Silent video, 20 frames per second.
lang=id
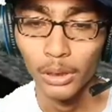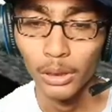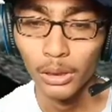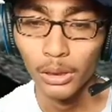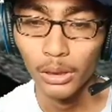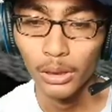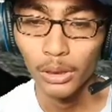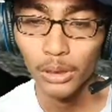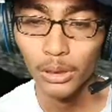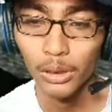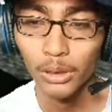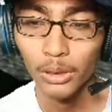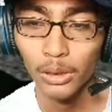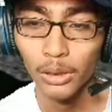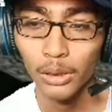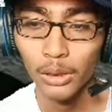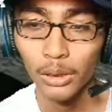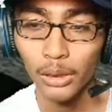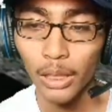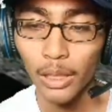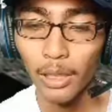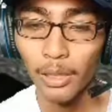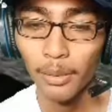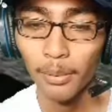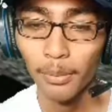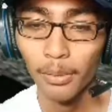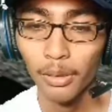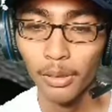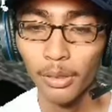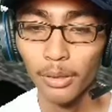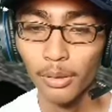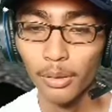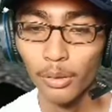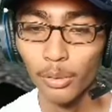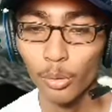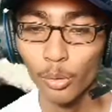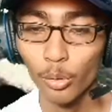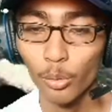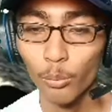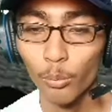uh, ya
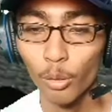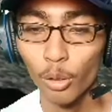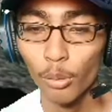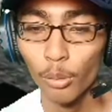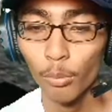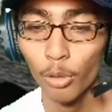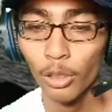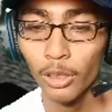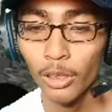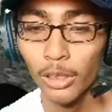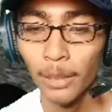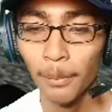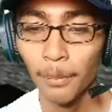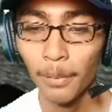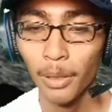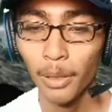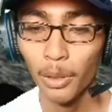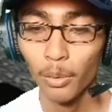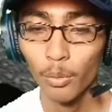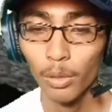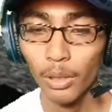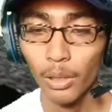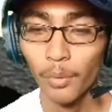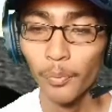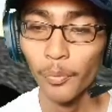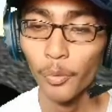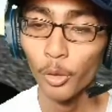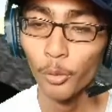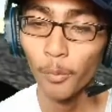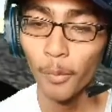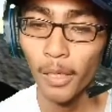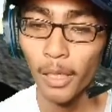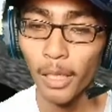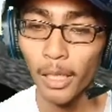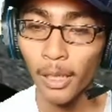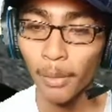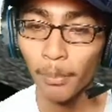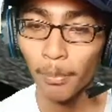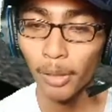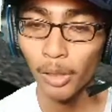untuk mod-mod kenapa nggak gua review
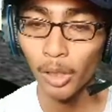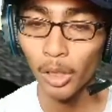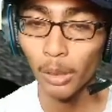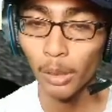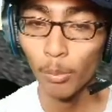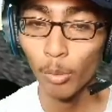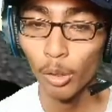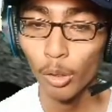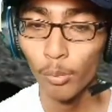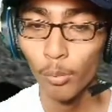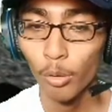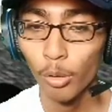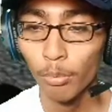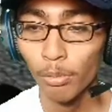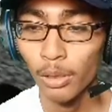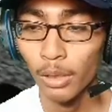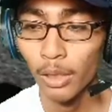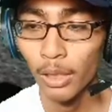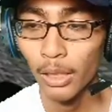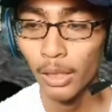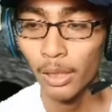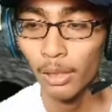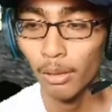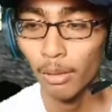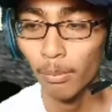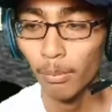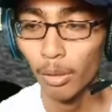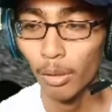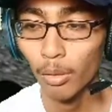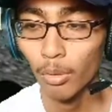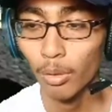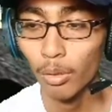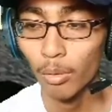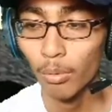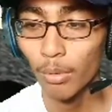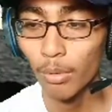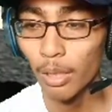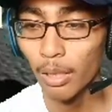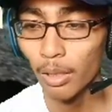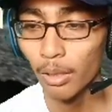padahal kan banyak mod-mod yang baru
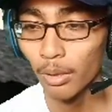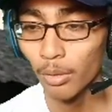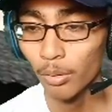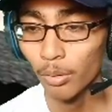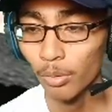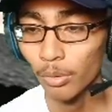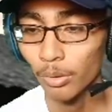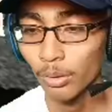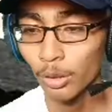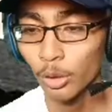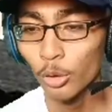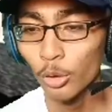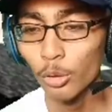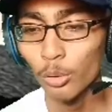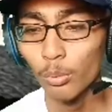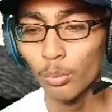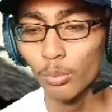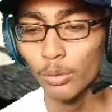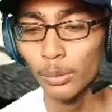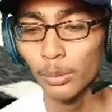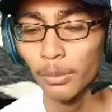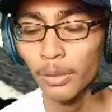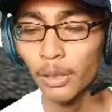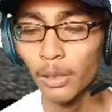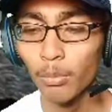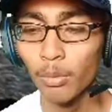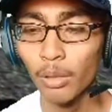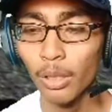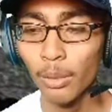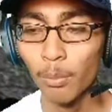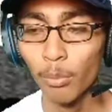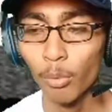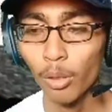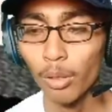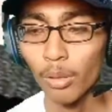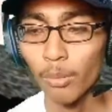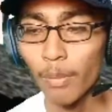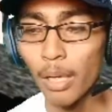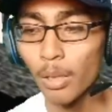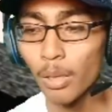keluar itu sebenarnya bukan mod
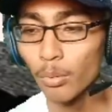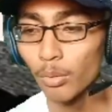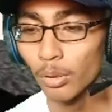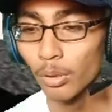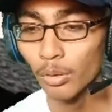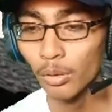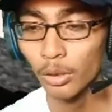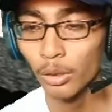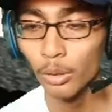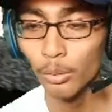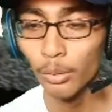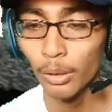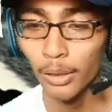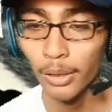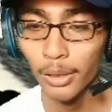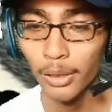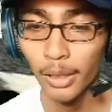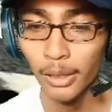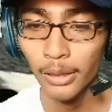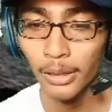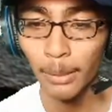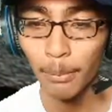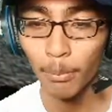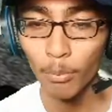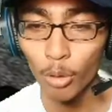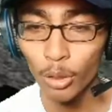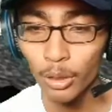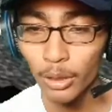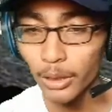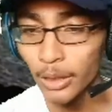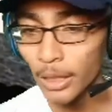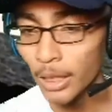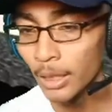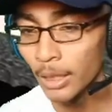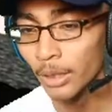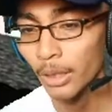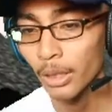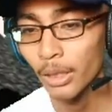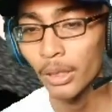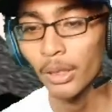baru gitu itu hanya mod yang
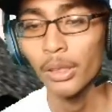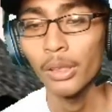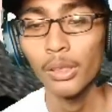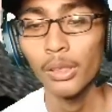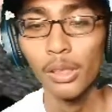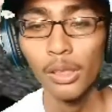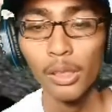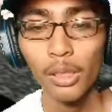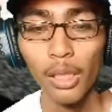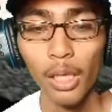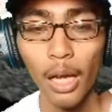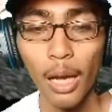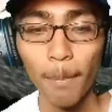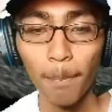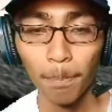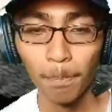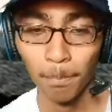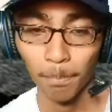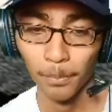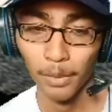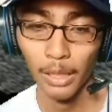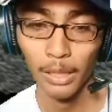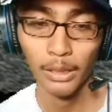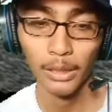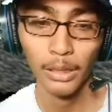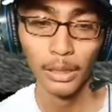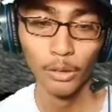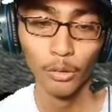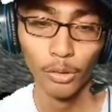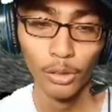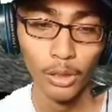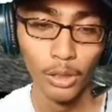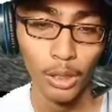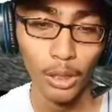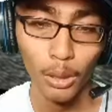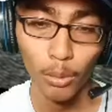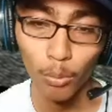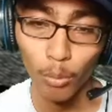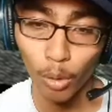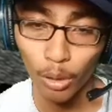di up lagi atau di
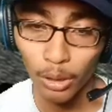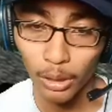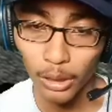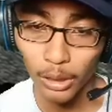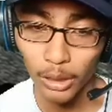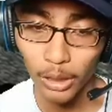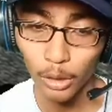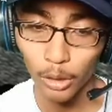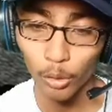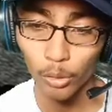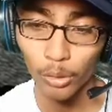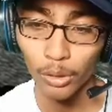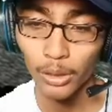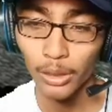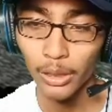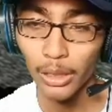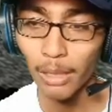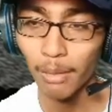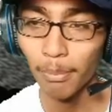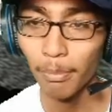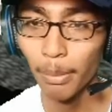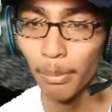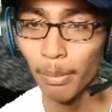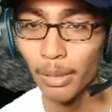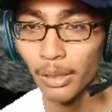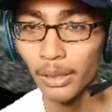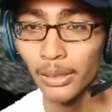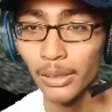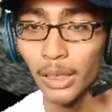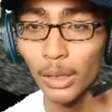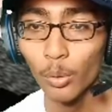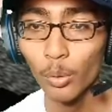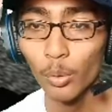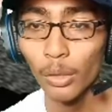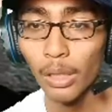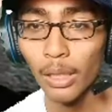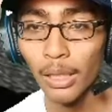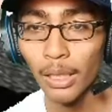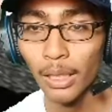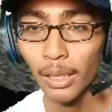rework lagi atau dia memang
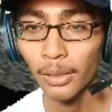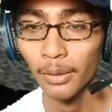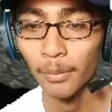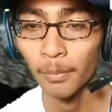disatukan lah